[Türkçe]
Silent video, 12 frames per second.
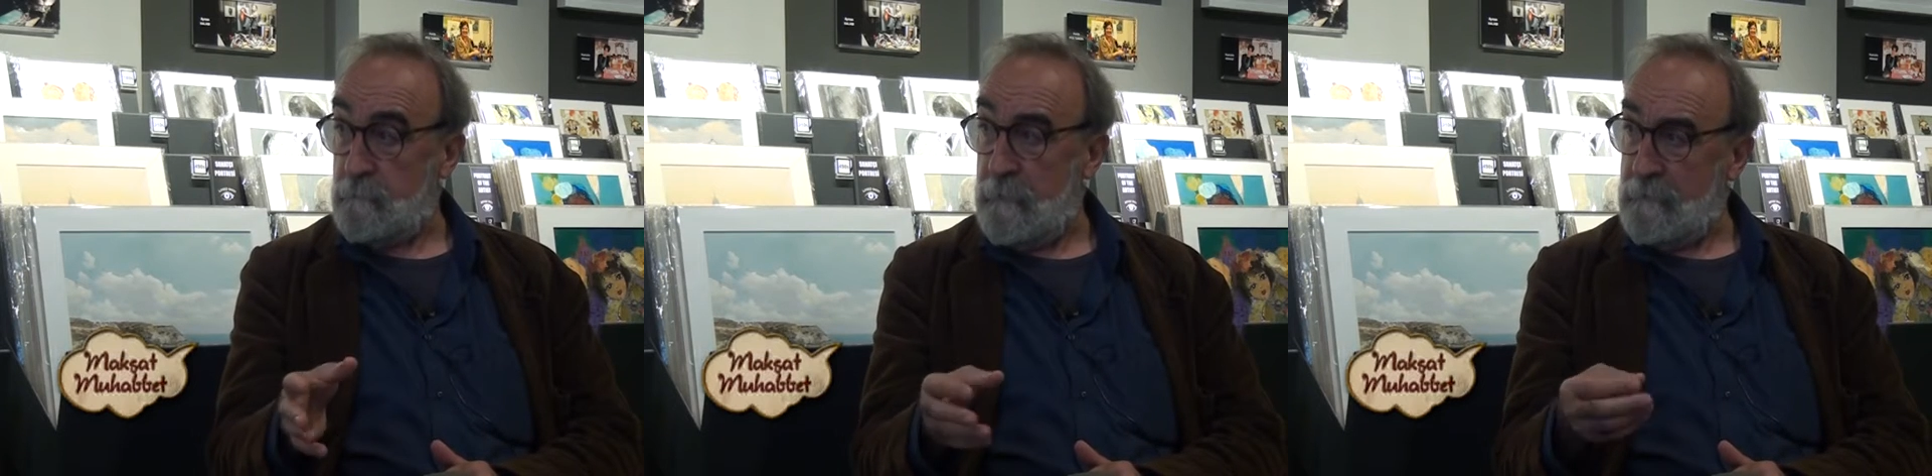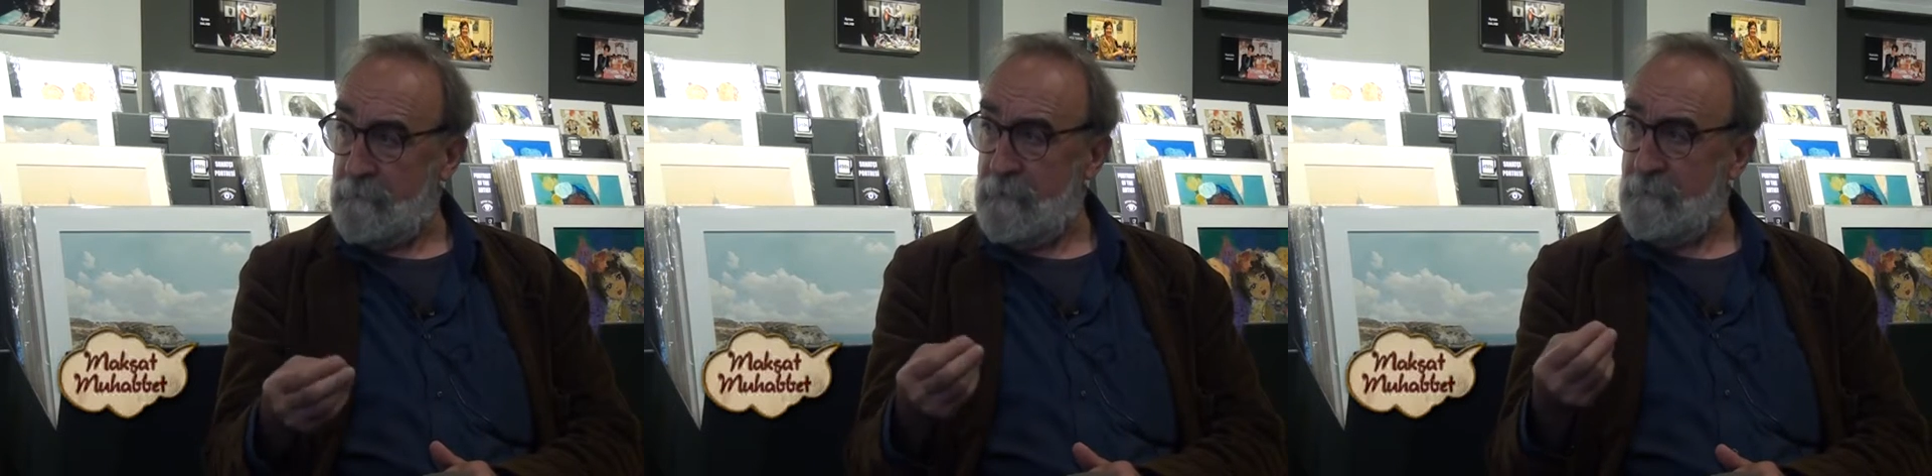
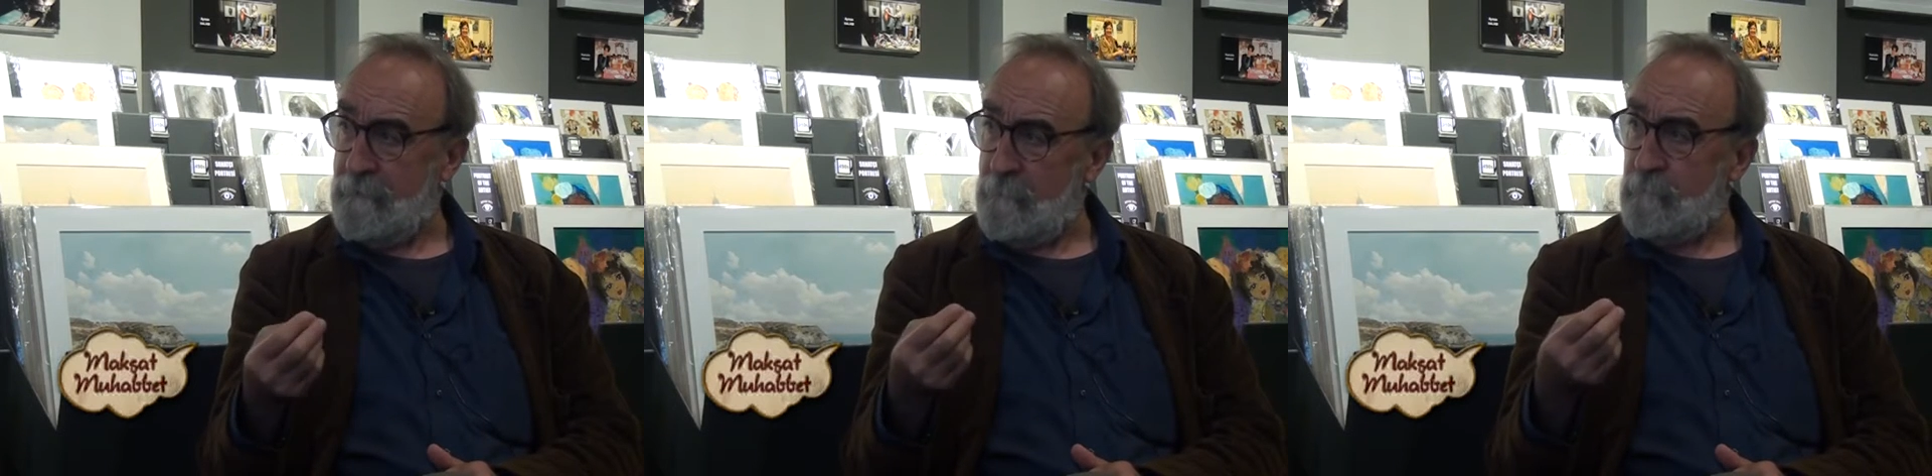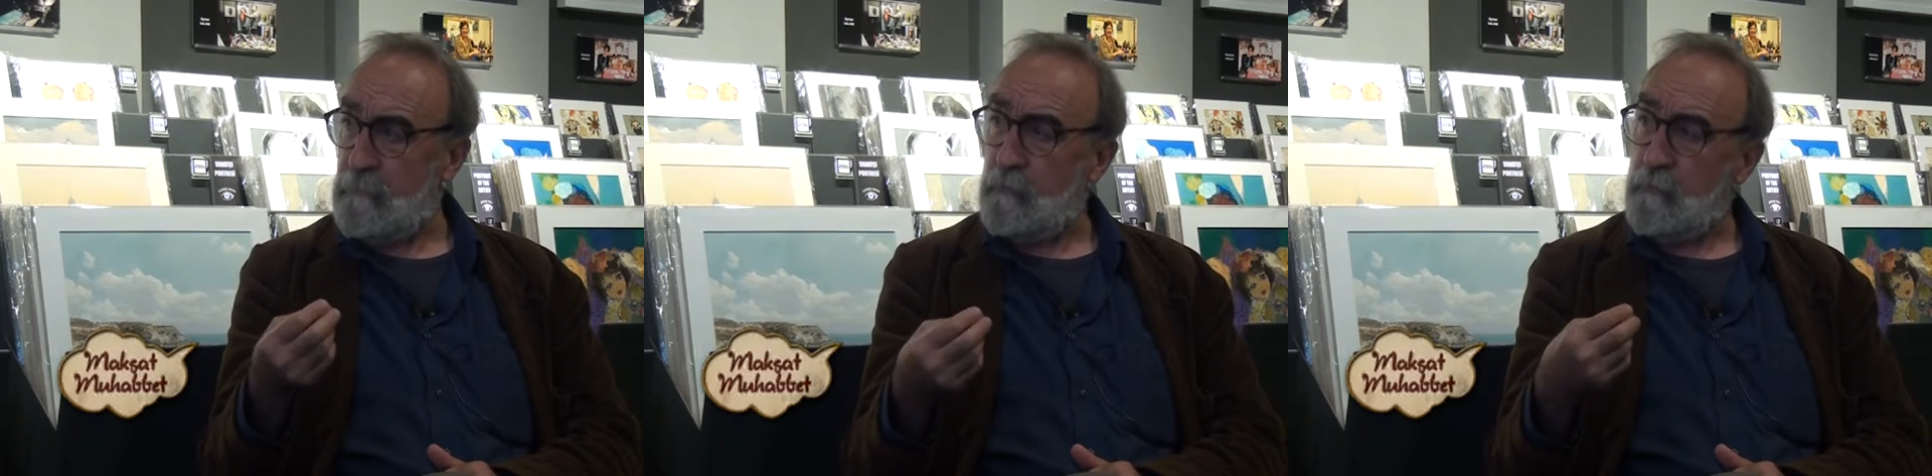
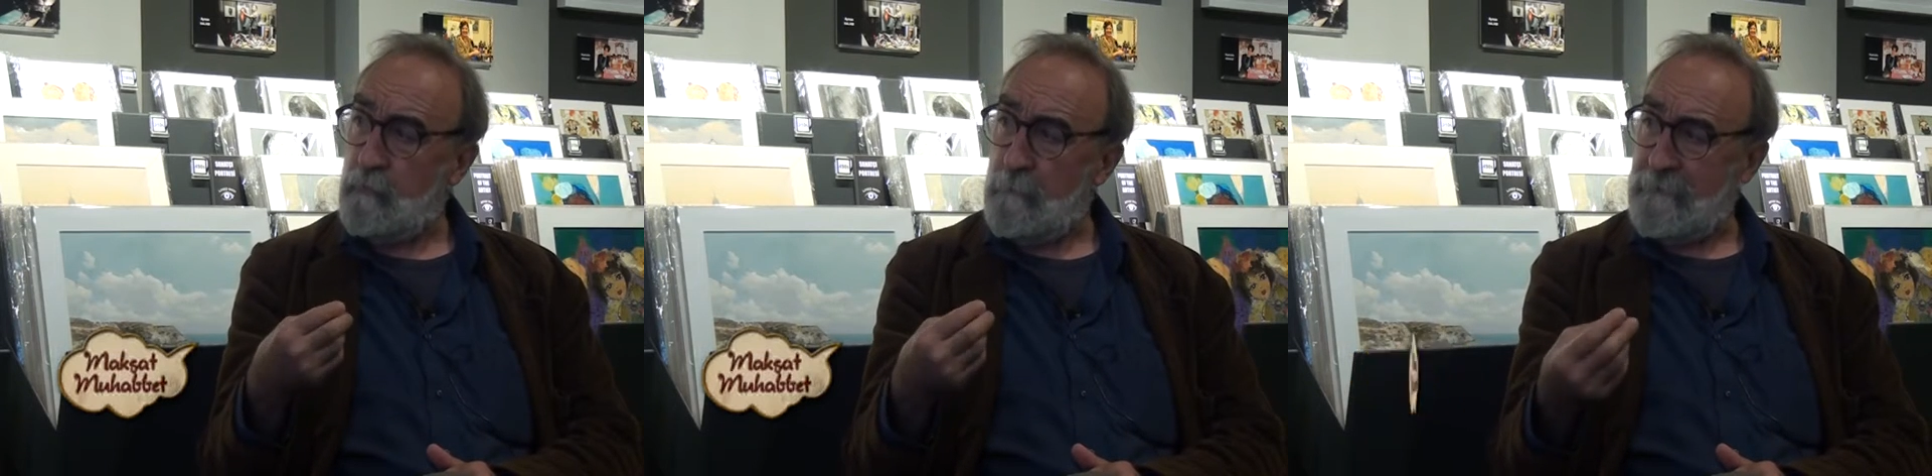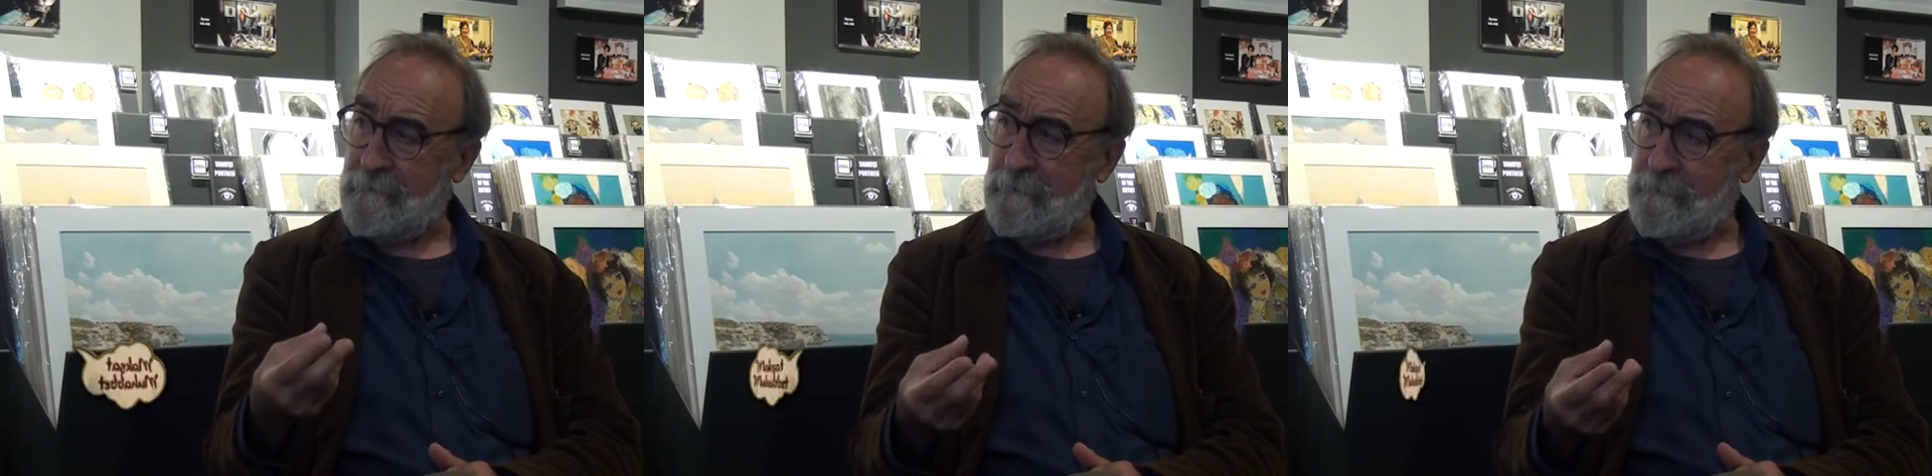Pardayanlar bir duygu
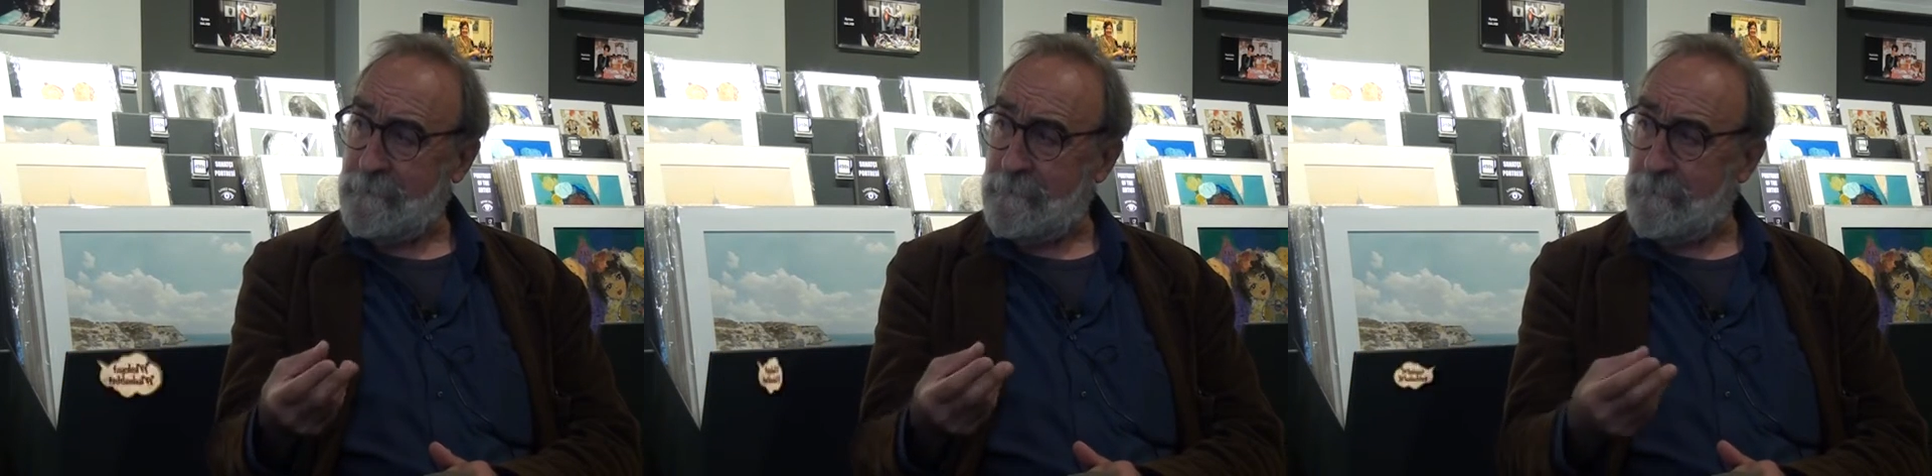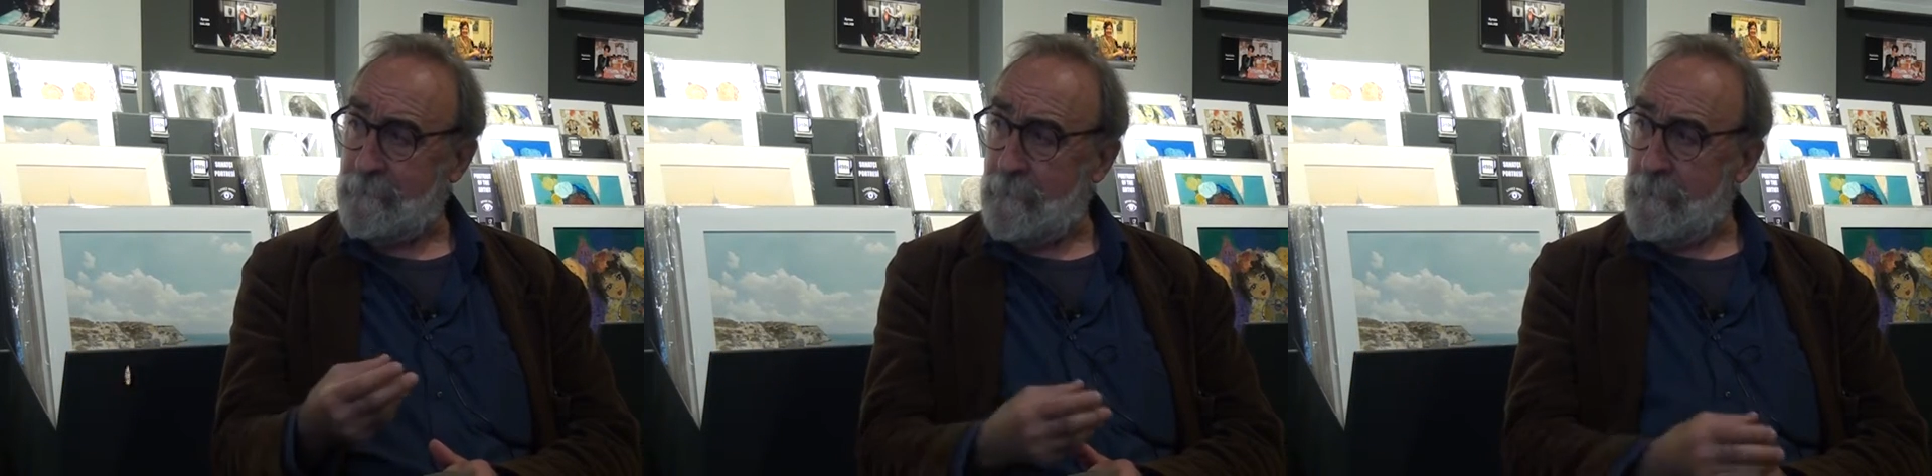
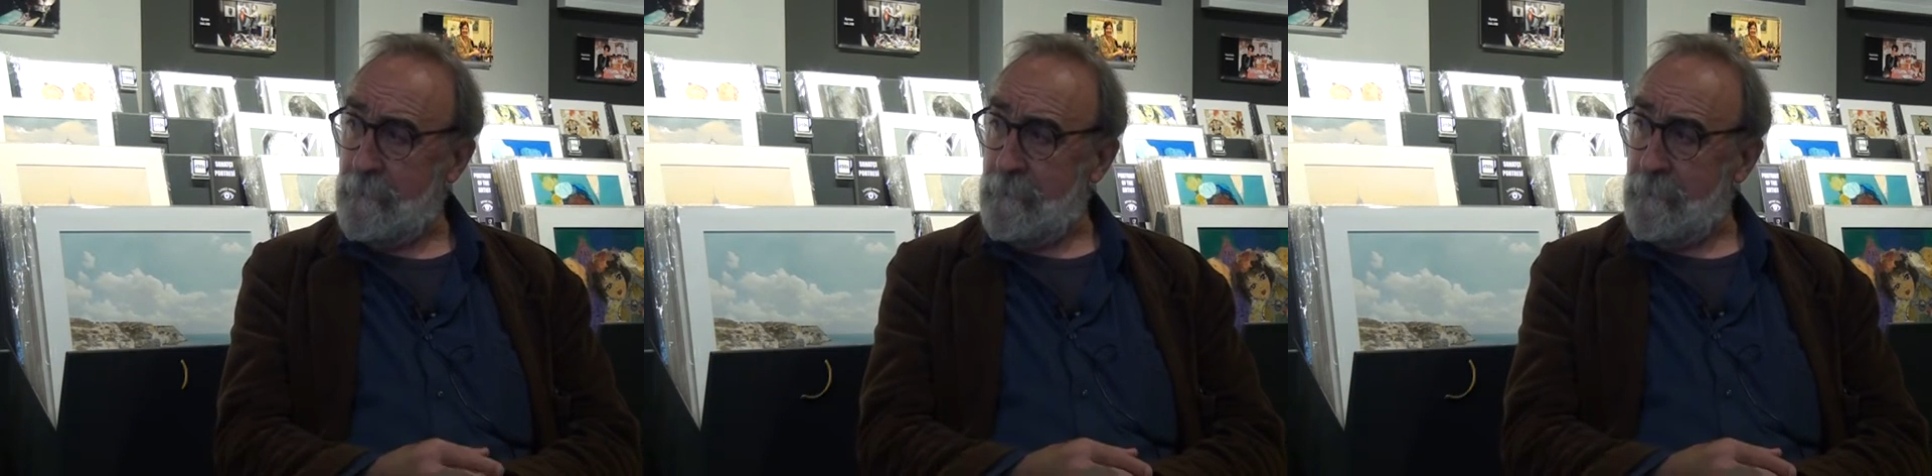meselesiydi.